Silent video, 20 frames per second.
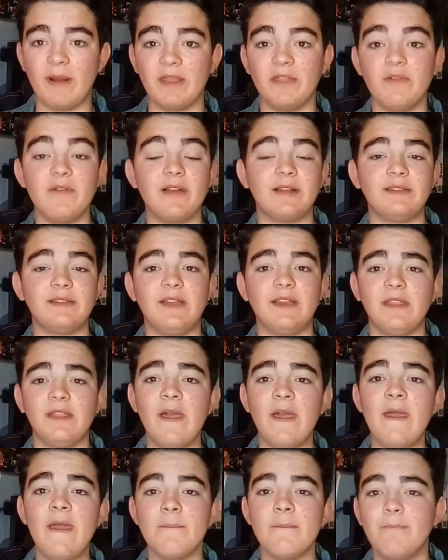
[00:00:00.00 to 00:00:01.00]
Me parece una
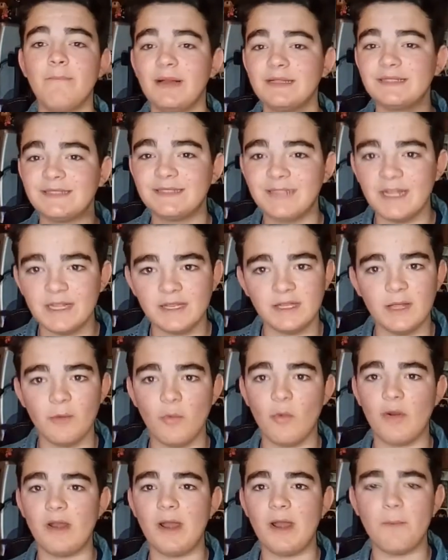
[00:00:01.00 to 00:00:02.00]
actriz bastante
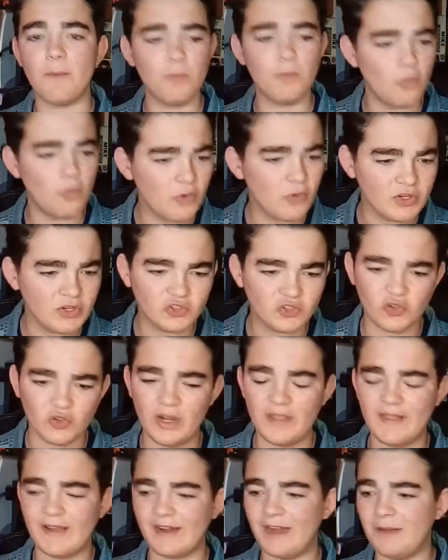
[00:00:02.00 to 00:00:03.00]
buena, muy
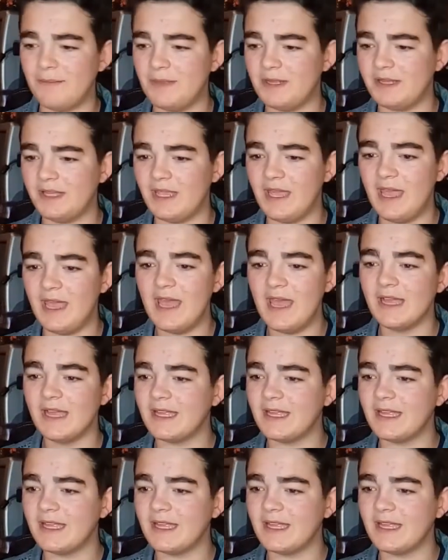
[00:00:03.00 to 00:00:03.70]
sólida realmente,